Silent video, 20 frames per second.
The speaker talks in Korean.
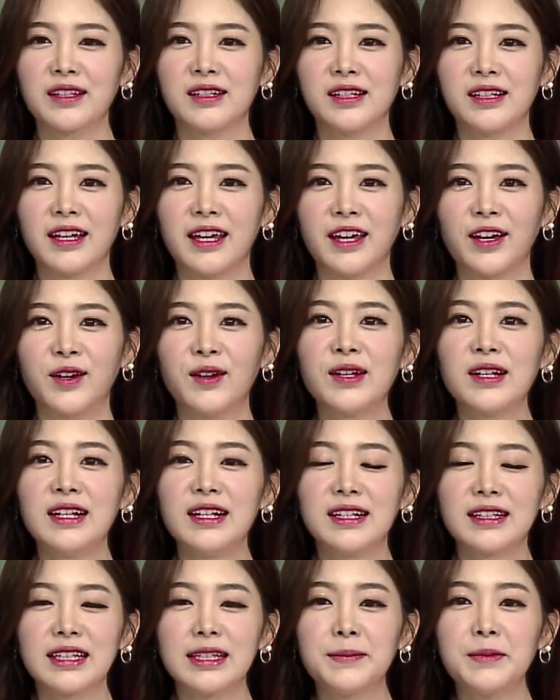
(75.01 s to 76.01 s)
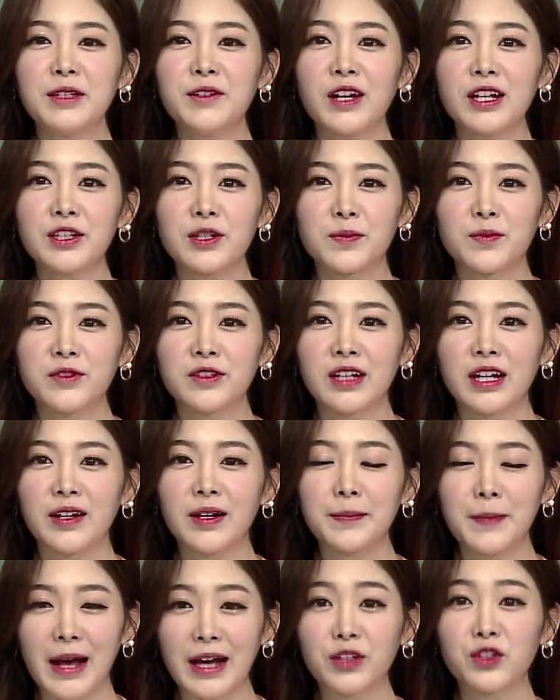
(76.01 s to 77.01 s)
드릴게요. 김희환
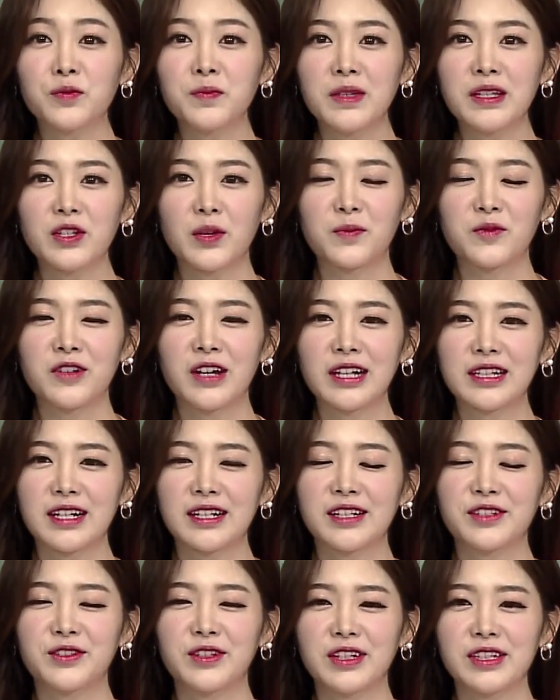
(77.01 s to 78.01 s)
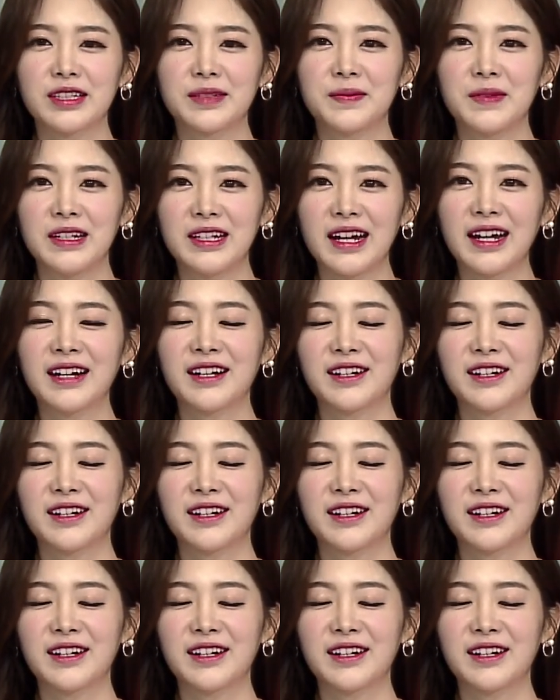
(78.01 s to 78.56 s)
전문가와 박윤미 전문가 자리해 주셨습니다.